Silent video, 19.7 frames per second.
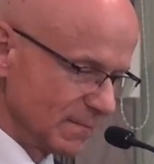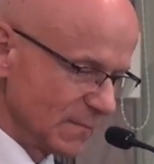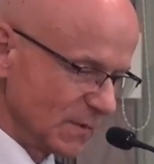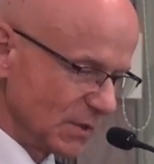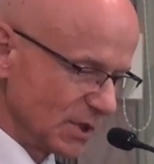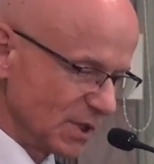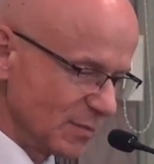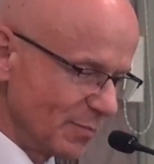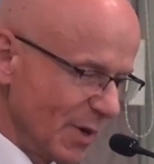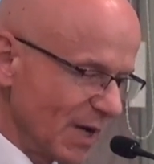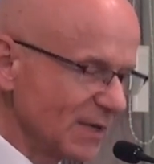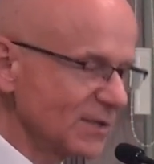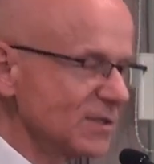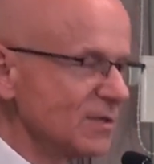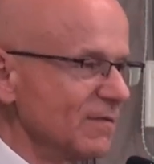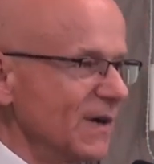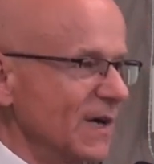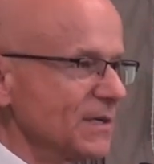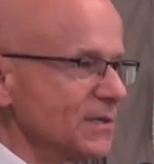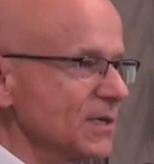To jest
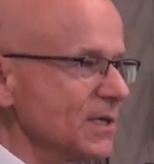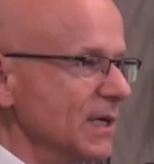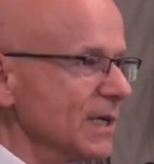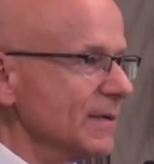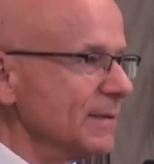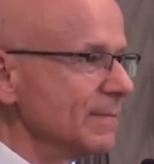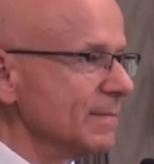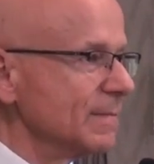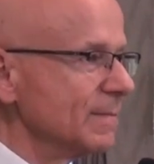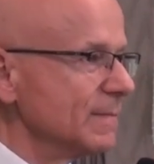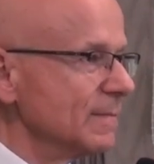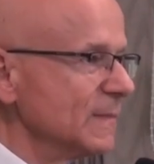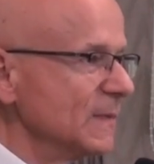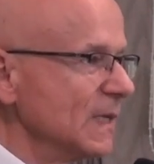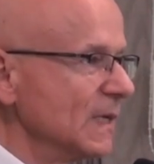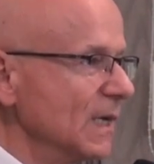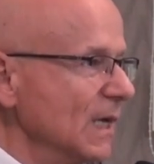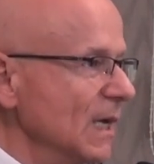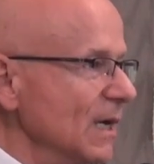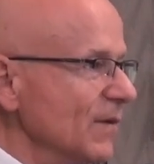bardzo ważne.
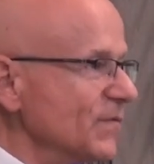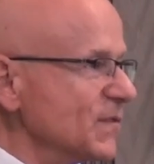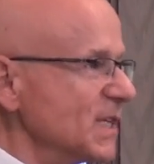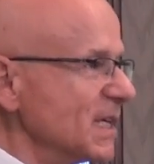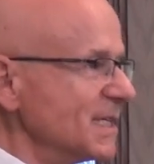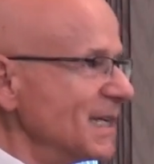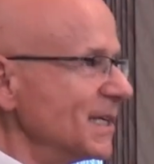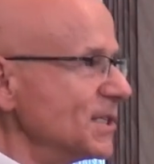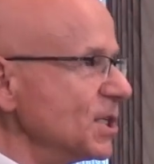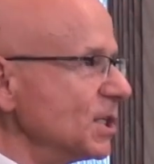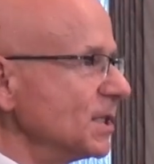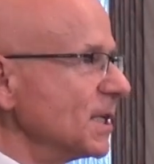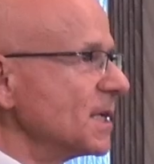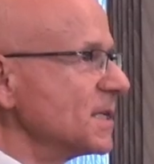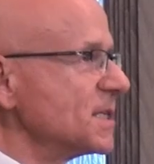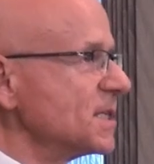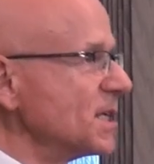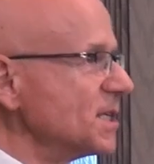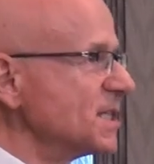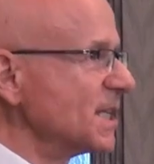W zasadzie
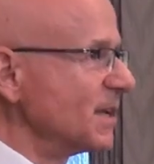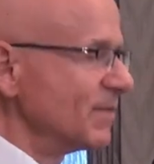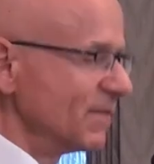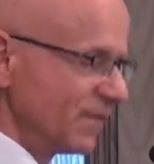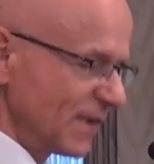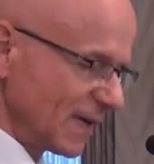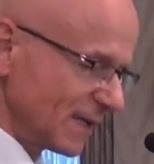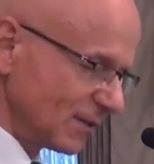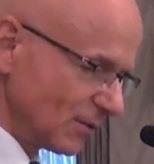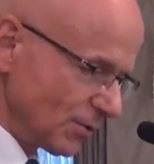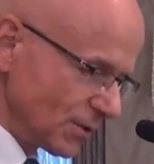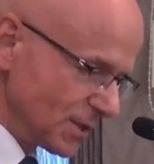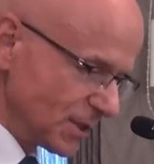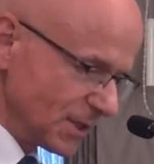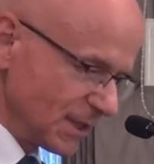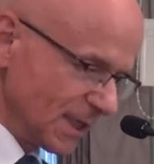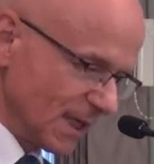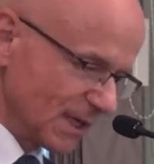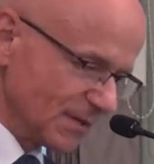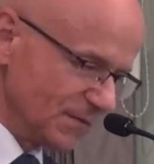ten system
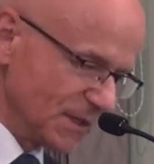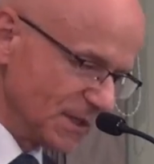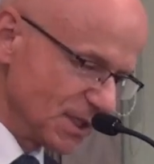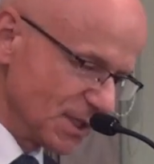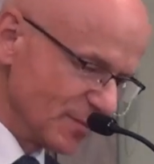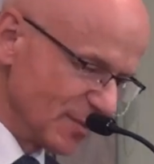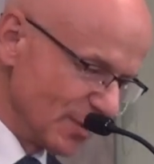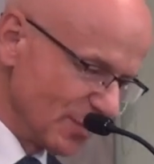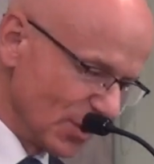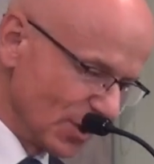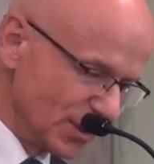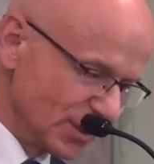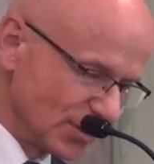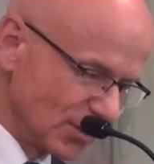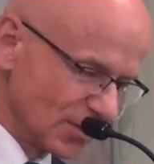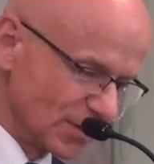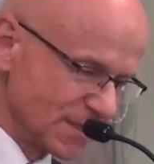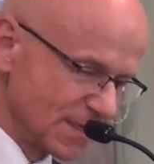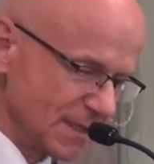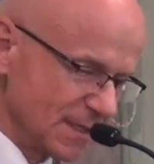wartości, jak widzimy, moi
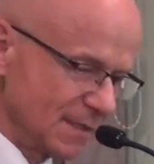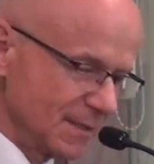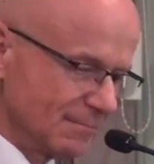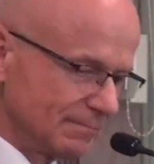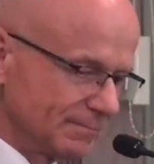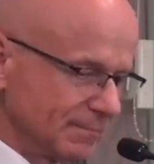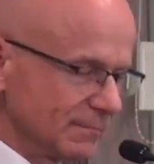drodzy,